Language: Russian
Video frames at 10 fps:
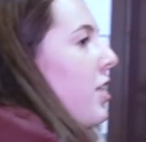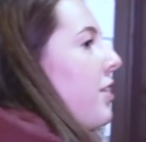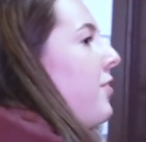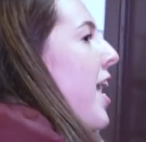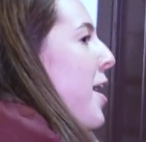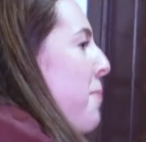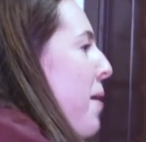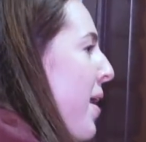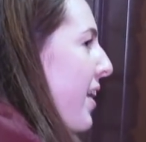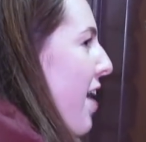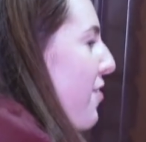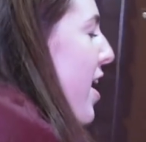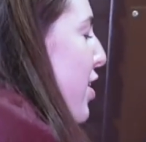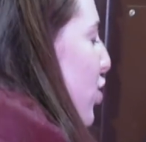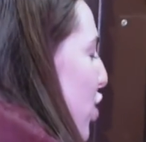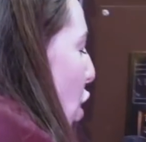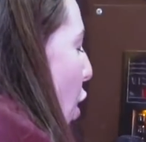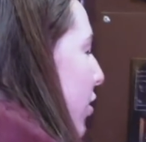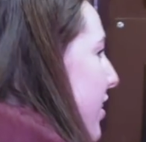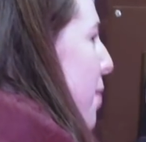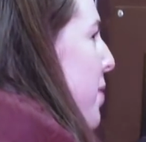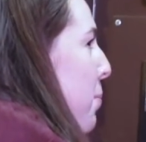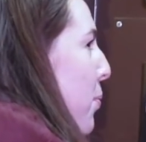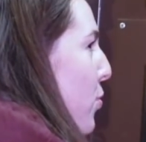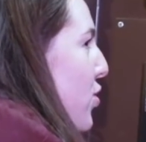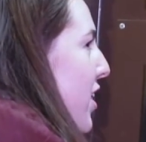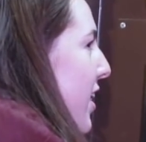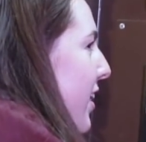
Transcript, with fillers: Твоя мама говорит, что нам не по пути,